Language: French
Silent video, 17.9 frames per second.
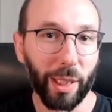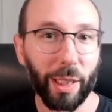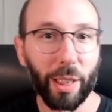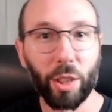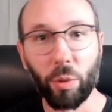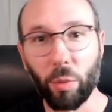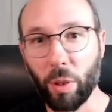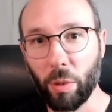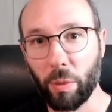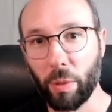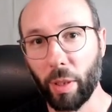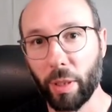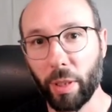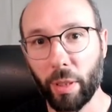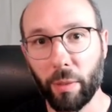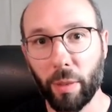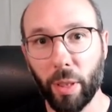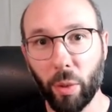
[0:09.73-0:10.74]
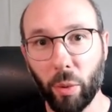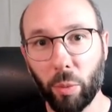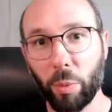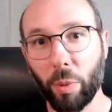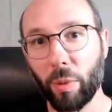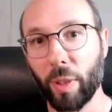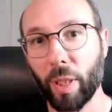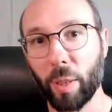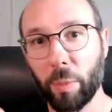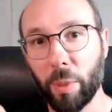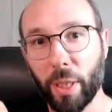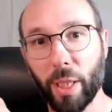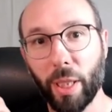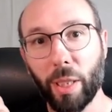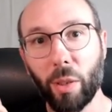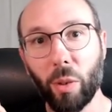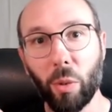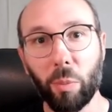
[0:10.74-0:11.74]
et je voulais vous faire une petite vidéo pour vous
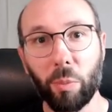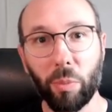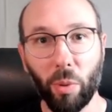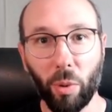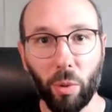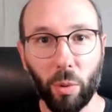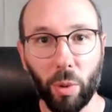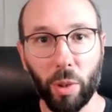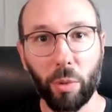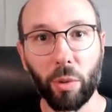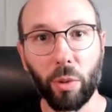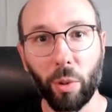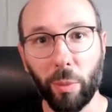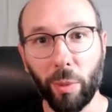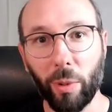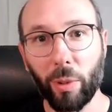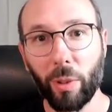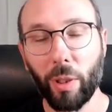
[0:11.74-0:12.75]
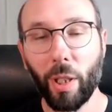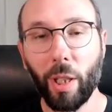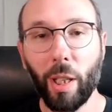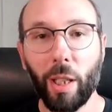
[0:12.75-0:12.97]
expliquer le pourquoi du comment